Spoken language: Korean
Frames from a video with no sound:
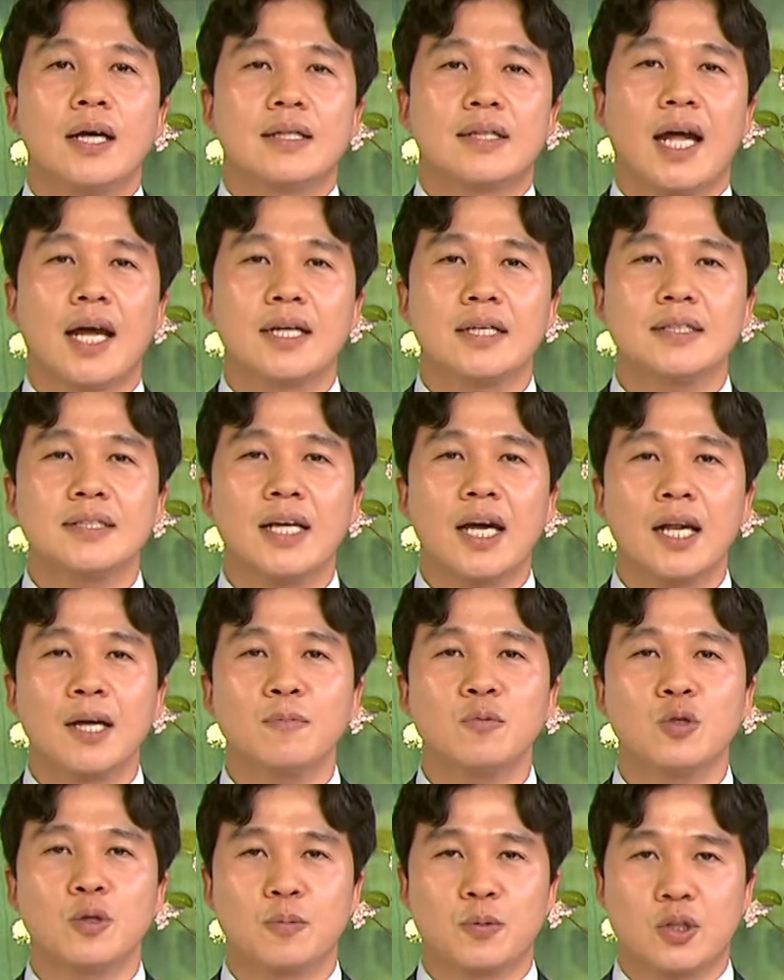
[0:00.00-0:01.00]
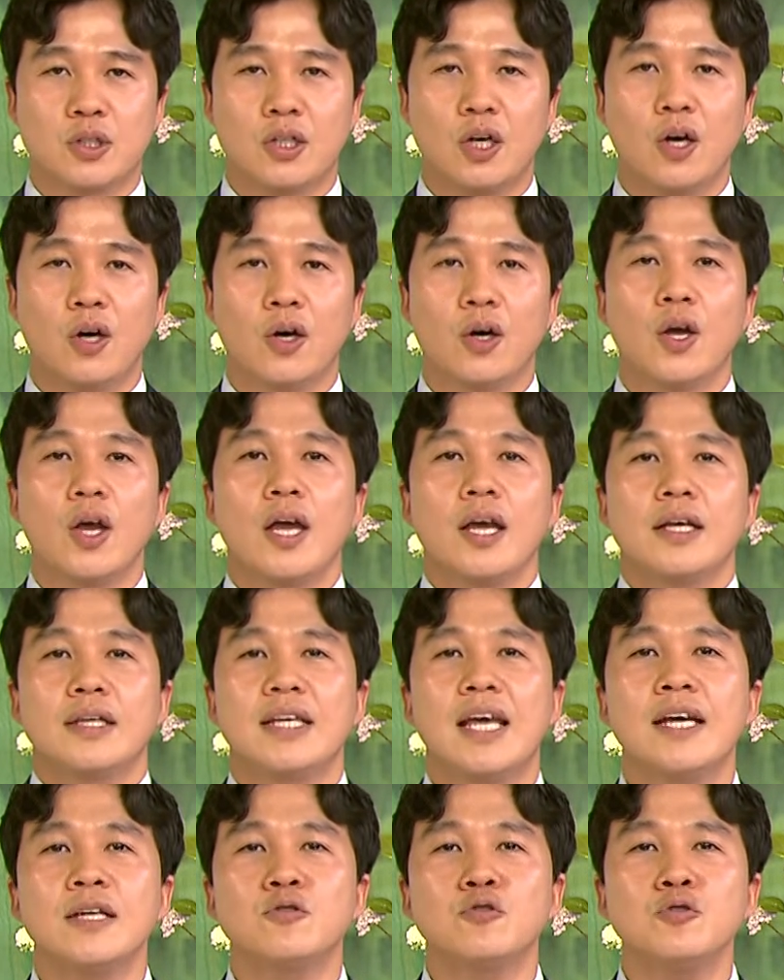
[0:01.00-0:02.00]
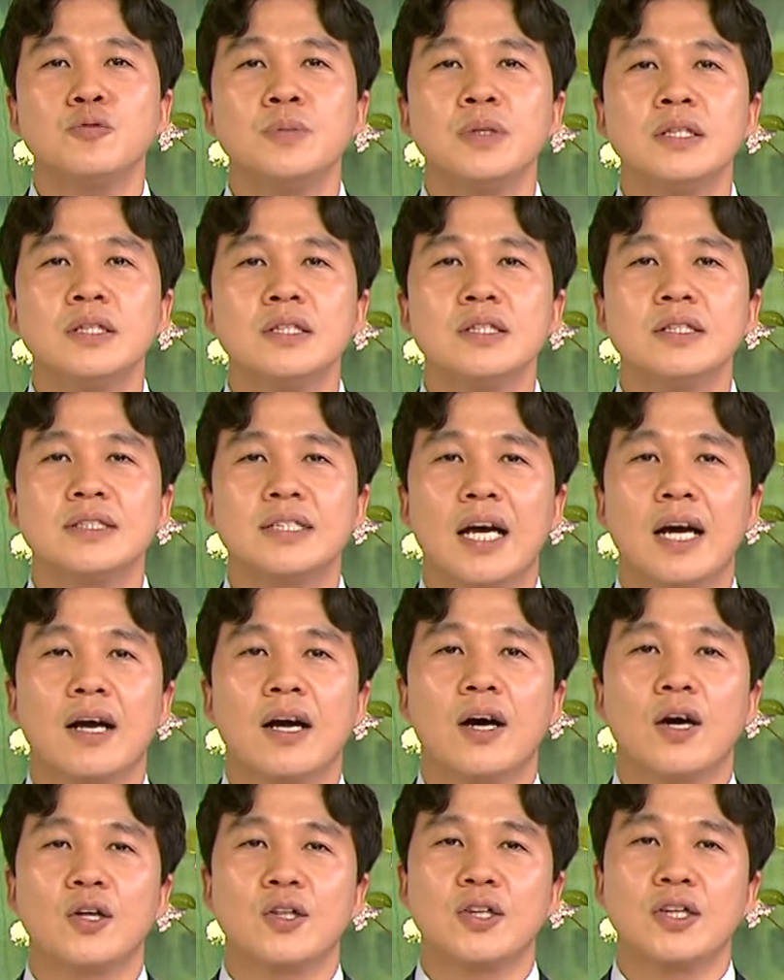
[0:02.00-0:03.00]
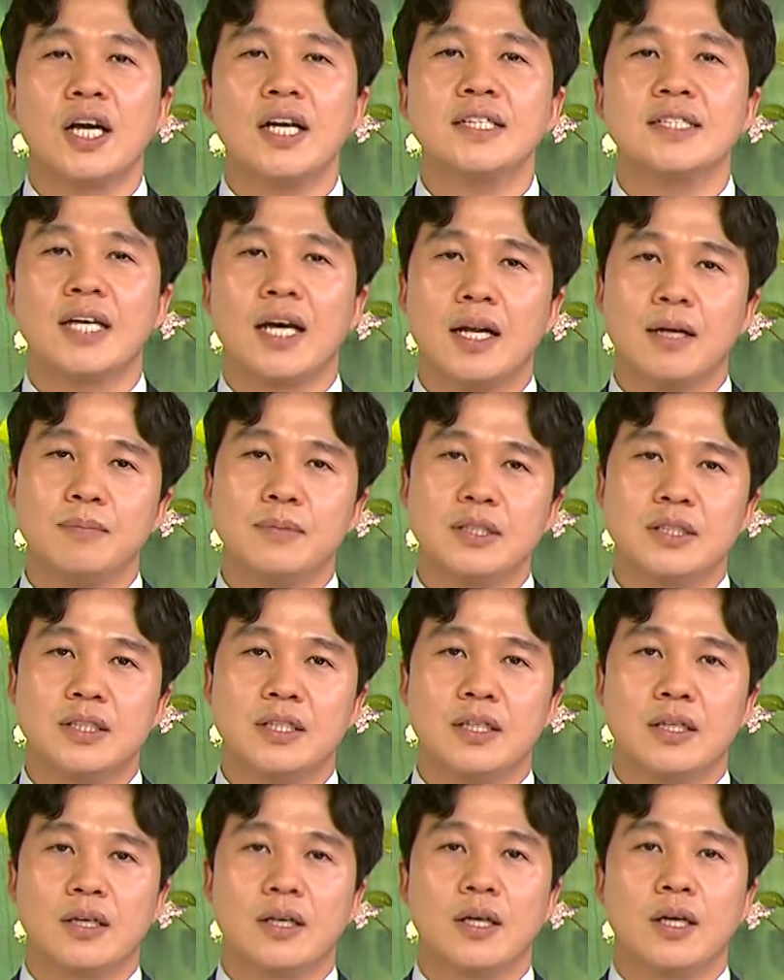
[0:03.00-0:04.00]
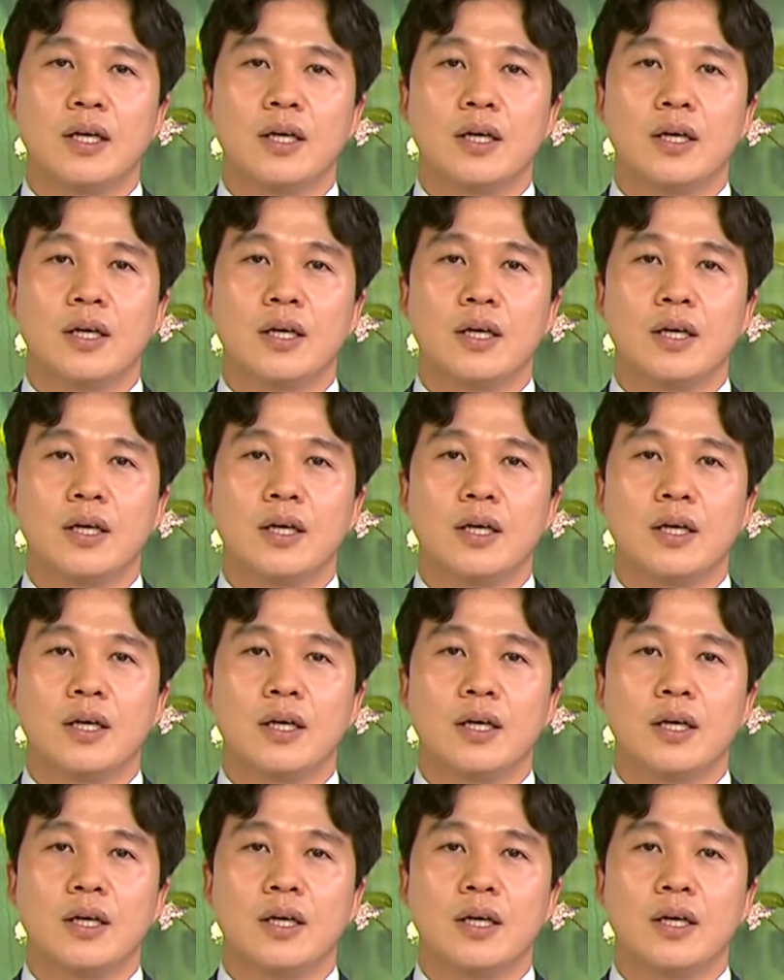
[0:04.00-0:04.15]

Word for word: 다른 사람으로부터 예수 믿는 자가 어떠한 사람인지,